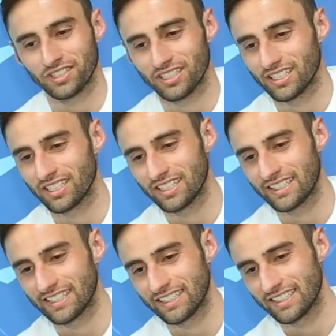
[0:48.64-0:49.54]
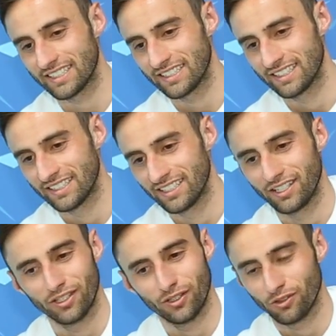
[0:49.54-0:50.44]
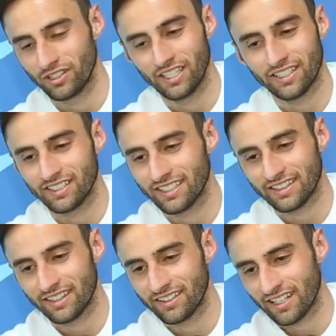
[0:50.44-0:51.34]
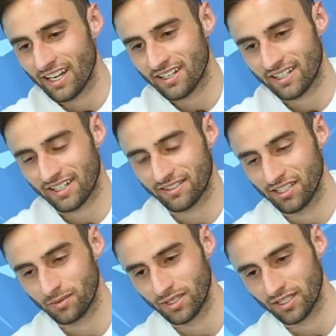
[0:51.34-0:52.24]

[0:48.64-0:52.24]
что лодинг не, не как красиво,